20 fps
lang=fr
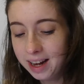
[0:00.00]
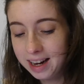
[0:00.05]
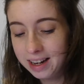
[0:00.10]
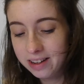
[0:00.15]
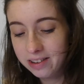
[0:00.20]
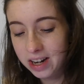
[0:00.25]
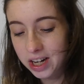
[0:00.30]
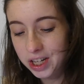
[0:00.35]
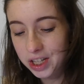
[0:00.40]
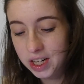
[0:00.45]
et
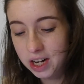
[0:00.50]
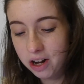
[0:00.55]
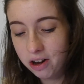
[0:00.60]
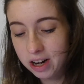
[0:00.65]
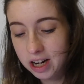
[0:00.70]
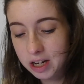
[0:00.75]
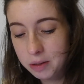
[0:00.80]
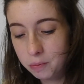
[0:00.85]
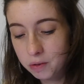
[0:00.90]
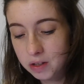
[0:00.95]
de la
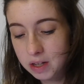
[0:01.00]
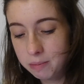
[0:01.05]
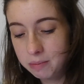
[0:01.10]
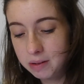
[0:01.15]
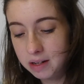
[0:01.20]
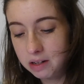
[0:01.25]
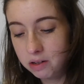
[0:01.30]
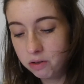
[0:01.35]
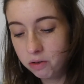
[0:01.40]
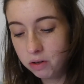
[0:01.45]
chaleur responsable
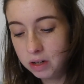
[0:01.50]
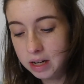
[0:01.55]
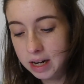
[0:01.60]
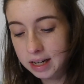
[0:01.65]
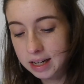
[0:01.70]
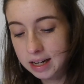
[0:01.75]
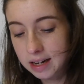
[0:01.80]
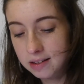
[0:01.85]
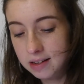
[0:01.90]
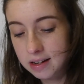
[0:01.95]
des nœuds, de la
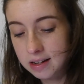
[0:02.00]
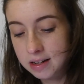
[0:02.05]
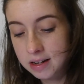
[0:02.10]
casse et